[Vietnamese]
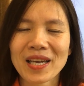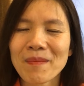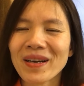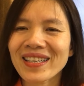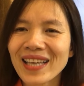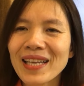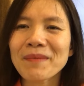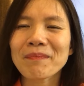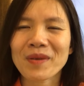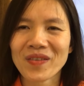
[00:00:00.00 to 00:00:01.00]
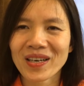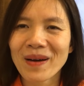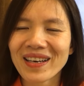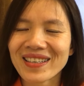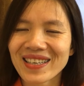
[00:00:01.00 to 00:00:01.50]
khi mà đến tết bởi vì các
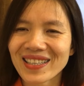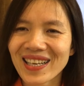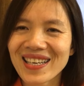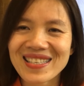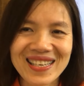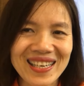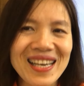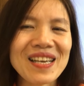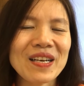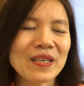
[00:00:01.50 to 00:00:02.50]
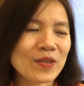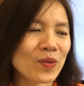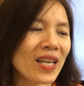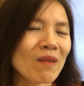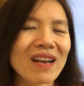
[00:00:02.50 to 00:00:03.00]
bạn được nhận tiền lì xì đấy
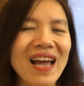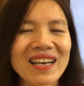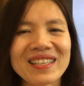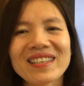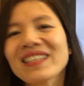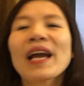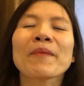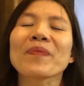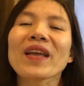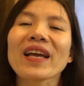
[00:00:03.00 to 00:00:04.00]
chúng ta đọc lại lần nữa nha